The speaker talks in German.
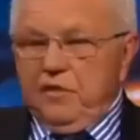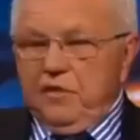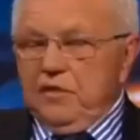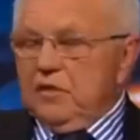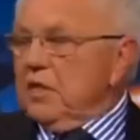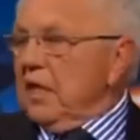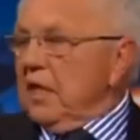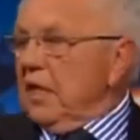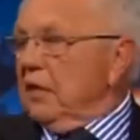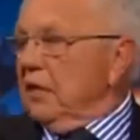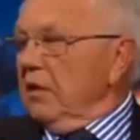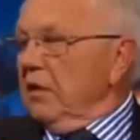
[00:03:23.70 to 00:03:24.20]

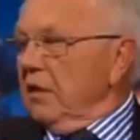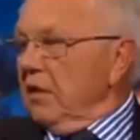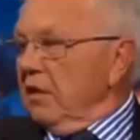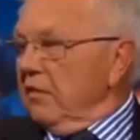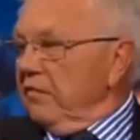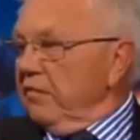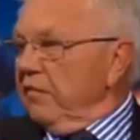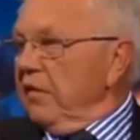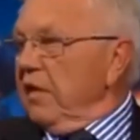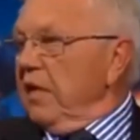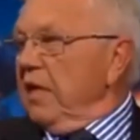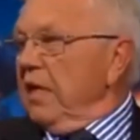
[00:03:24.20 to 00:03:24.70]
diesen
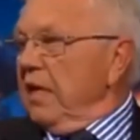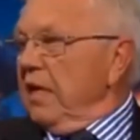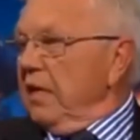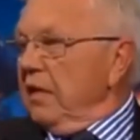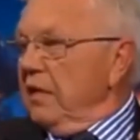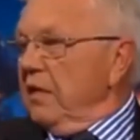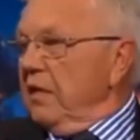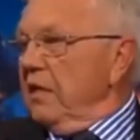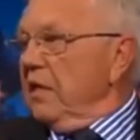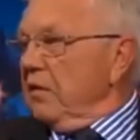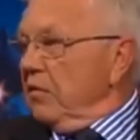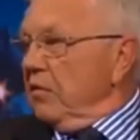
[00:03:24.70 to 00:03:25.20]
Angriff
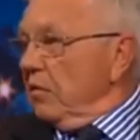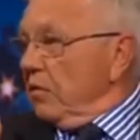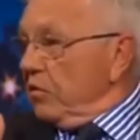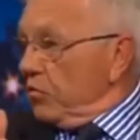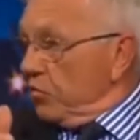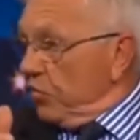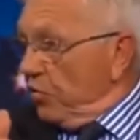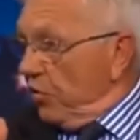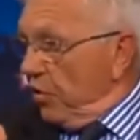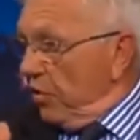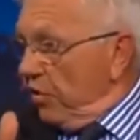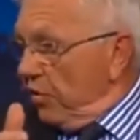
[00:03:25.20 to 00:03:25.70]
reagiert, und
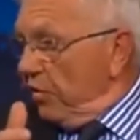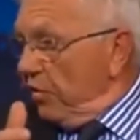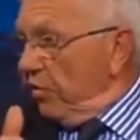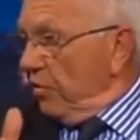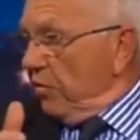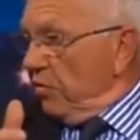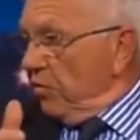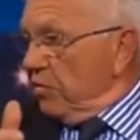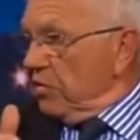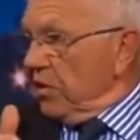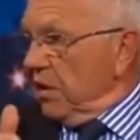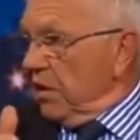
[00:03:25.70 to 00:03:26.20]
das könnte
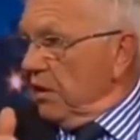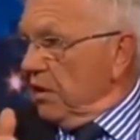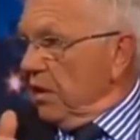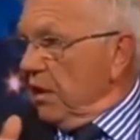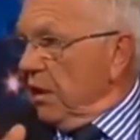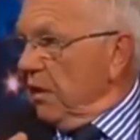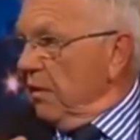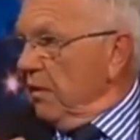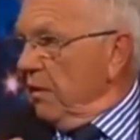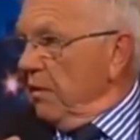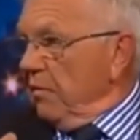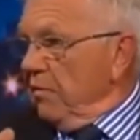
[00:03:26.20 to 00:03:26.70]
Russland
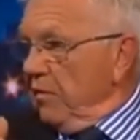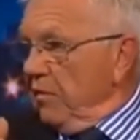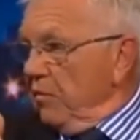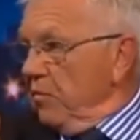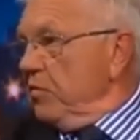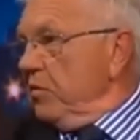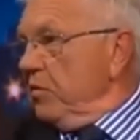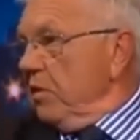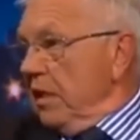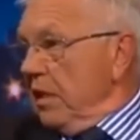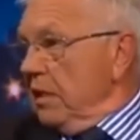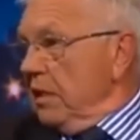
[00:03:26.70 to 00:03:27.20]
ja, wir
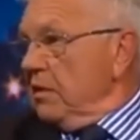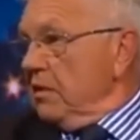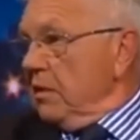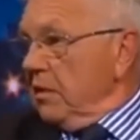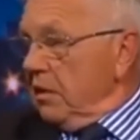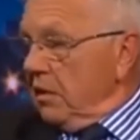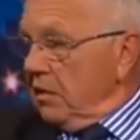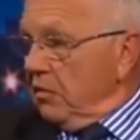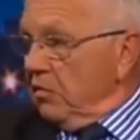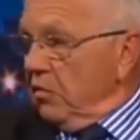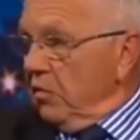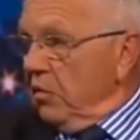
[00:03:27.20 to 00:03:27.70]
müssen ganz,
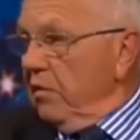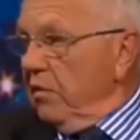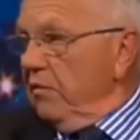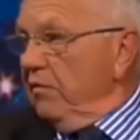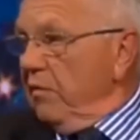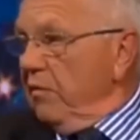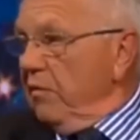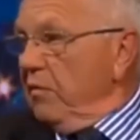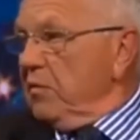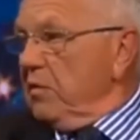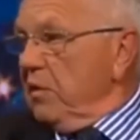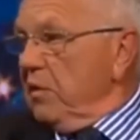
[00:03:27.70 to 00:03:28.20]

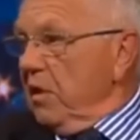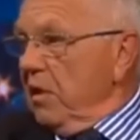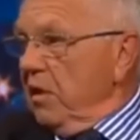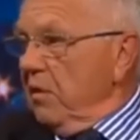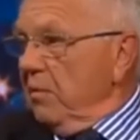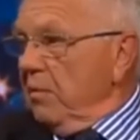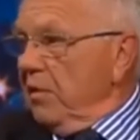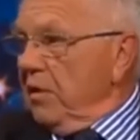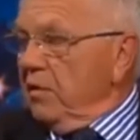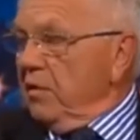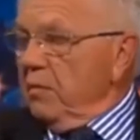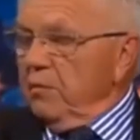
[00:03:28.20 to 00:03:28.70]
wir müssen,
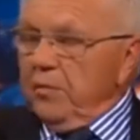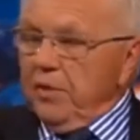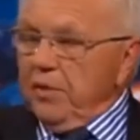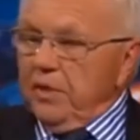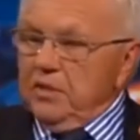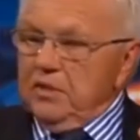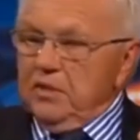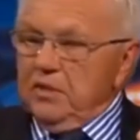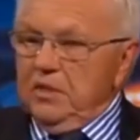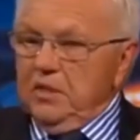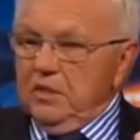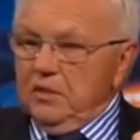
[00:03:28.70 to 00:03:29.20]
glaube ich,
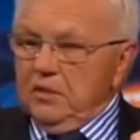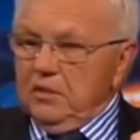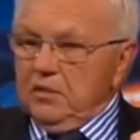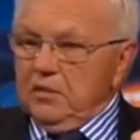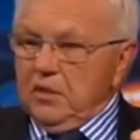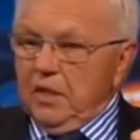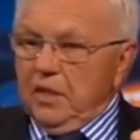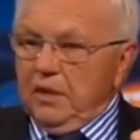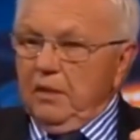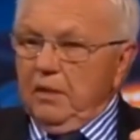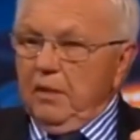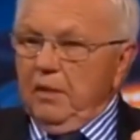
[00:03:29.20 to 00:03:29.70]
präzise
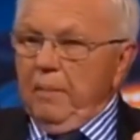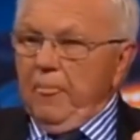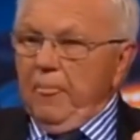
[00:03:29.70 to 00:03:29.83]
sein.